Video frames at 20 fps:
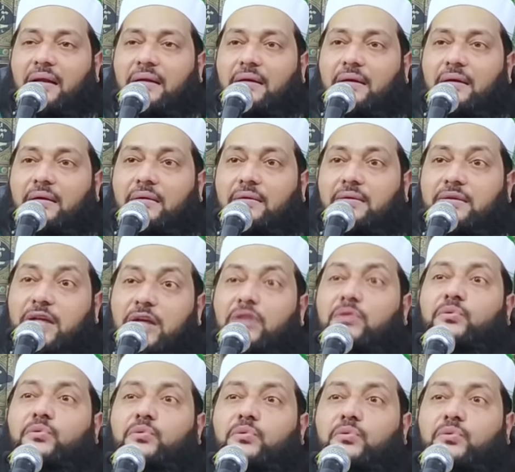আর
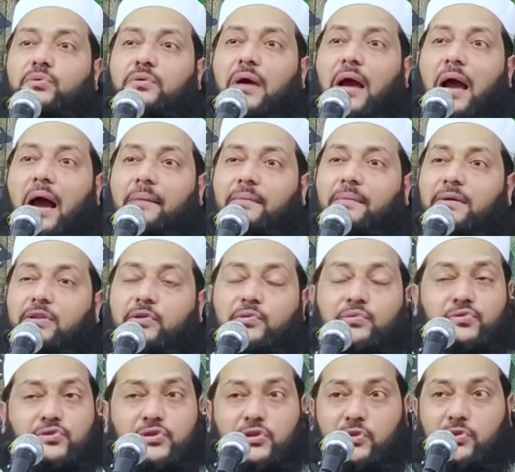কিন্তু
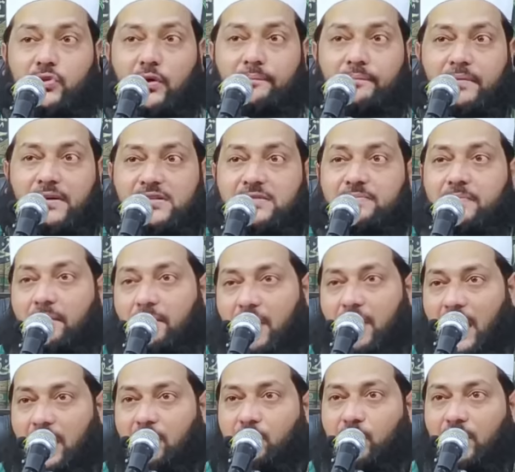আমাদের উচিত নয় পেস্ট
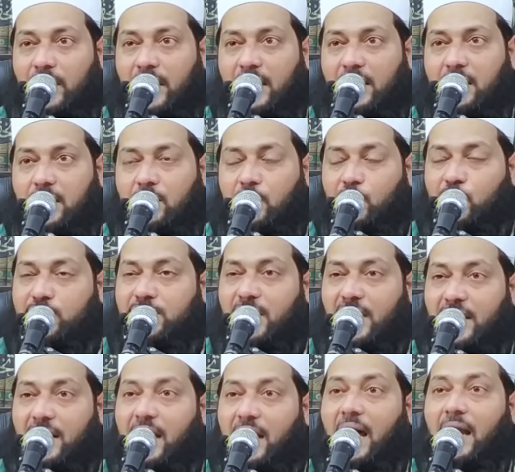ব্যবহার করে
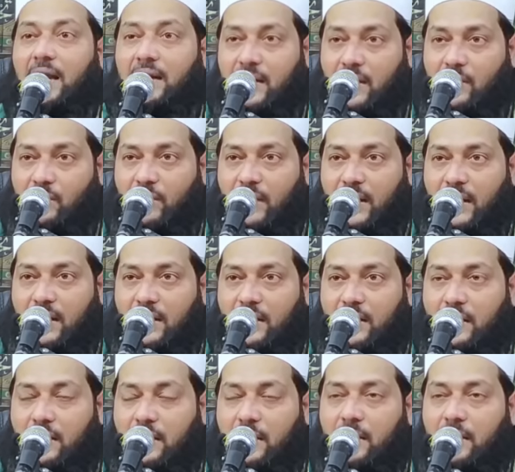রোজাটাকে হালকা করা